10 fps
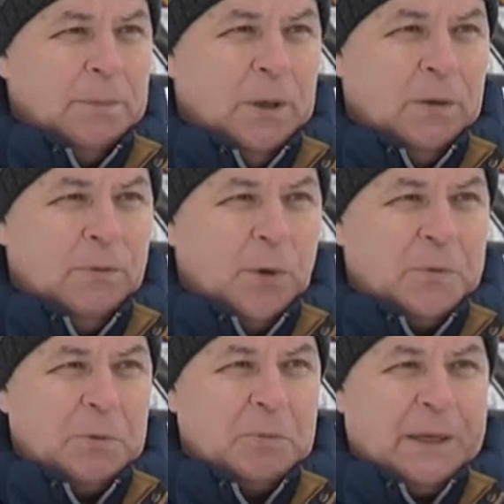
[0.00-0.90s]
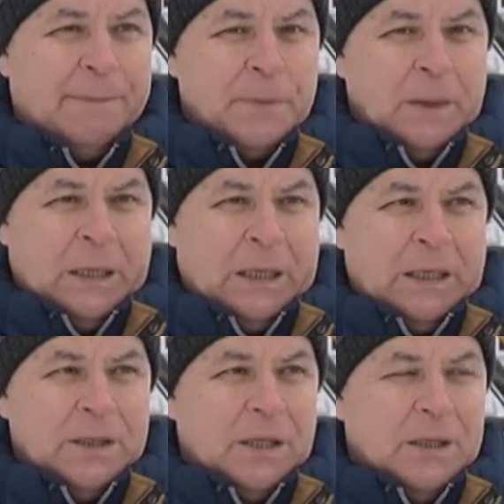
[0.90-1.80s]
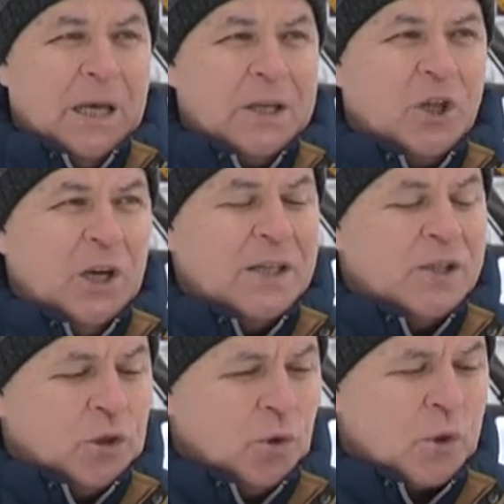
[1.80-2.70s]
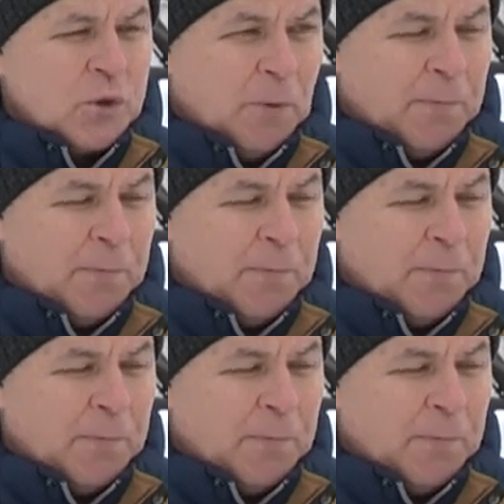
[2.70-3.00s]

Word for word: мы, в общем-то, Э, начали и дежурство